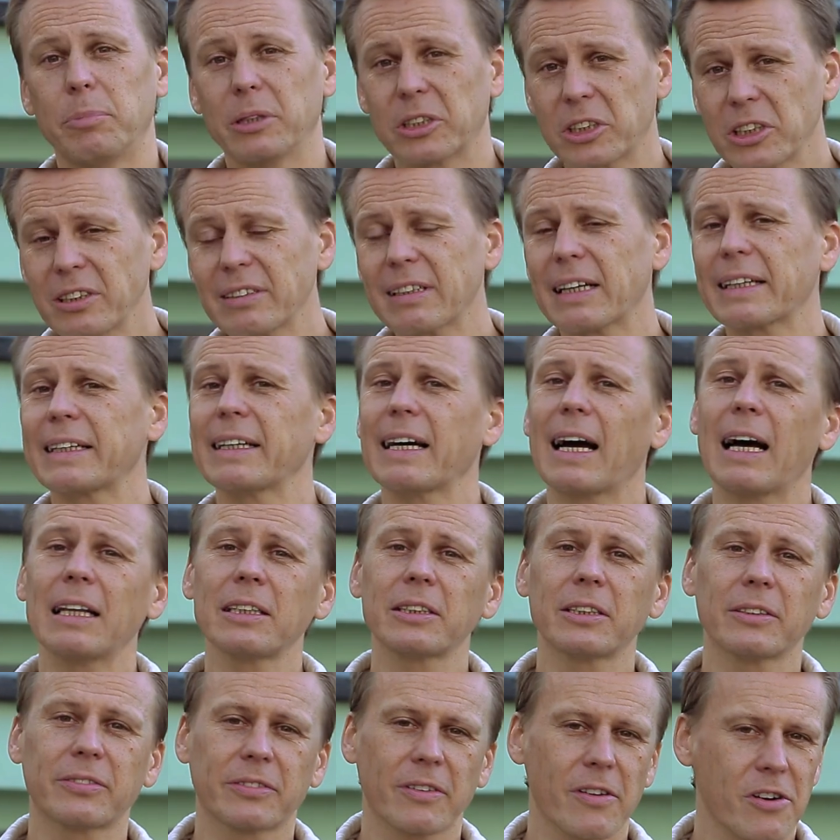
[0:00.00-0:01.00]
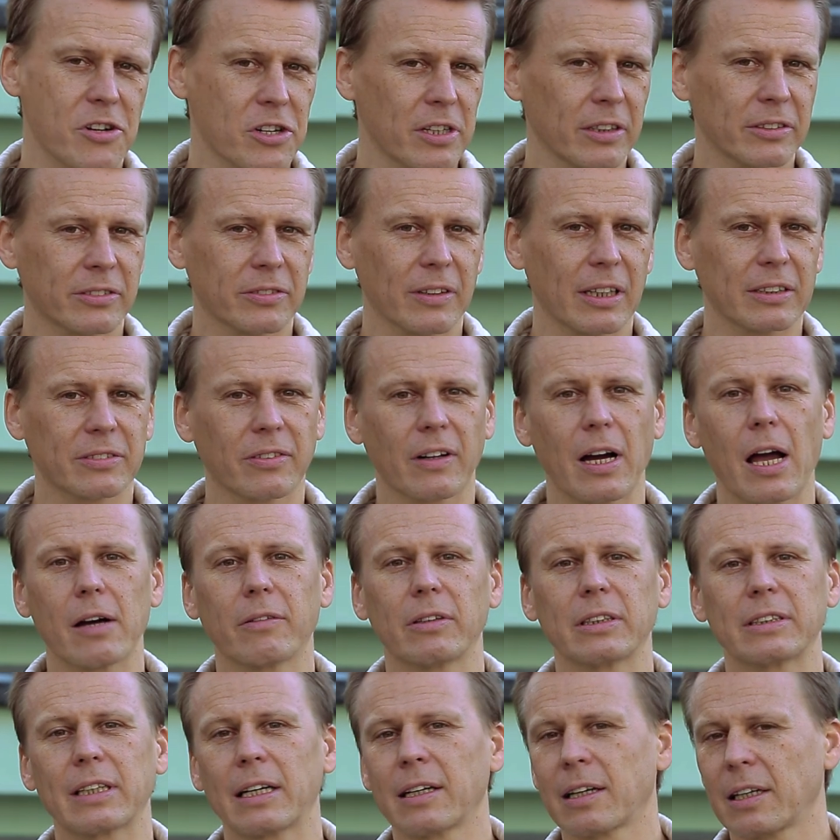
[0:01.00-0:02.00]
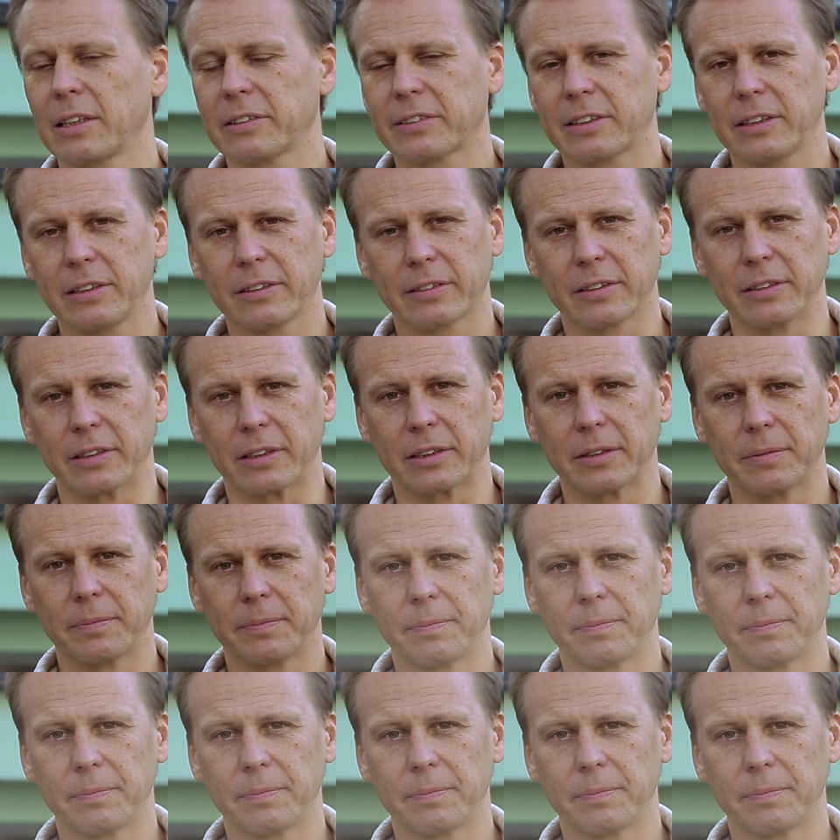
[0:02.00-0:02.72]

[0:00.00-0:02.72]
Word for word: бежит за океан, где в совершенстве осваивает английский язык.